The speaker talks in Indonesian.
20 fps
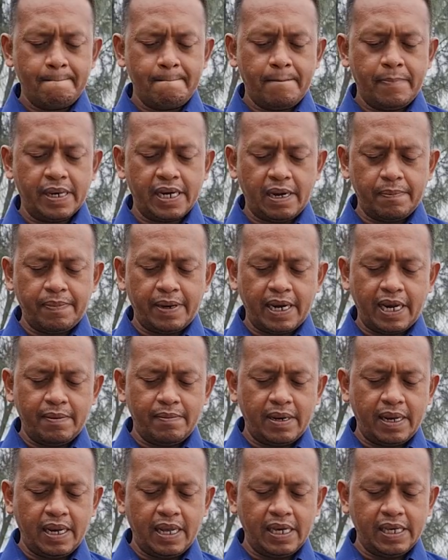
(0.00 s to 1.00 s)
Berapa
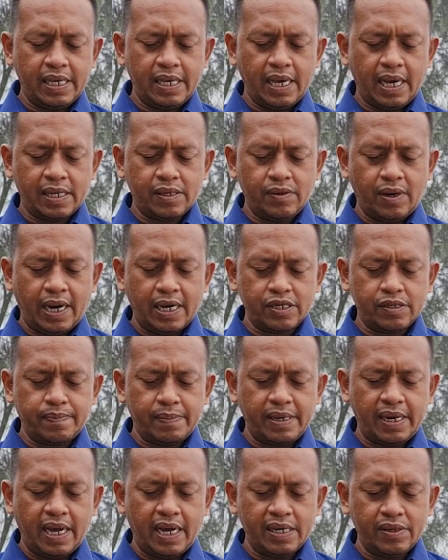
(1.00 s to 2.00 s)
lama lagi aku harus
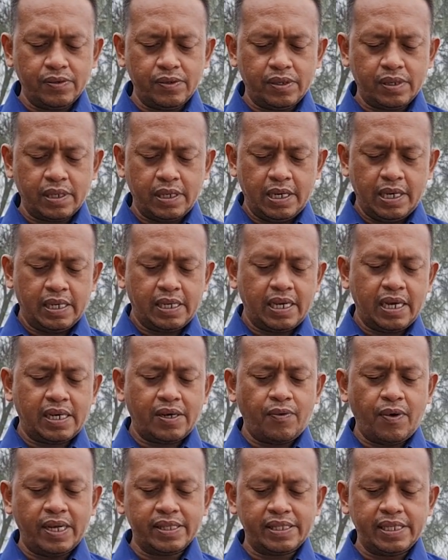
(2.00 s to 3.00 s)
menaruh
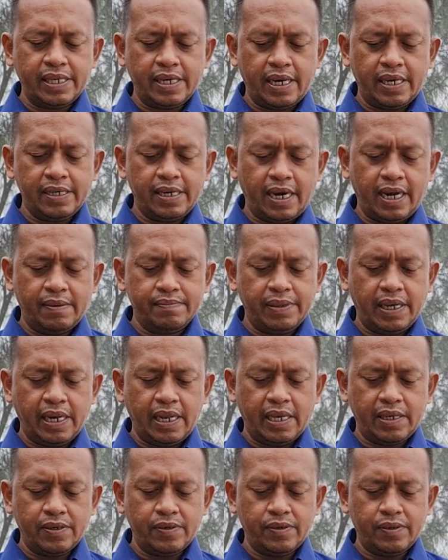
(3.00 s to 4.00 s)
kekhawatiran dalam
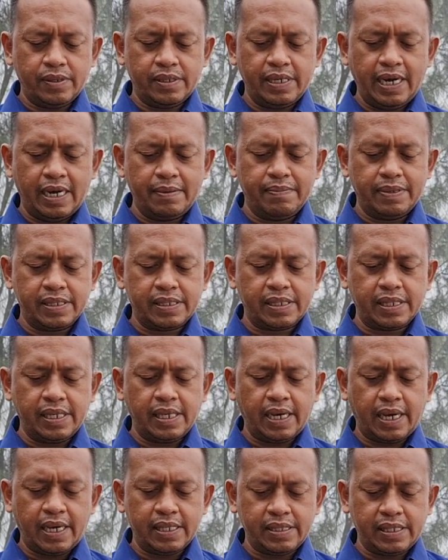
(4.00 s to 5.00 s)
diriku dan bersedih
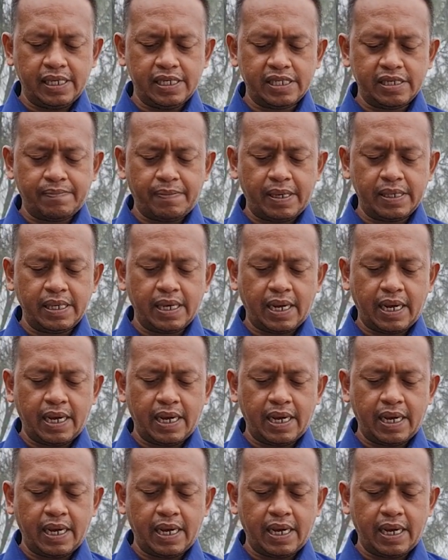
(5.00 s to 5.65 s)
hati sepanjang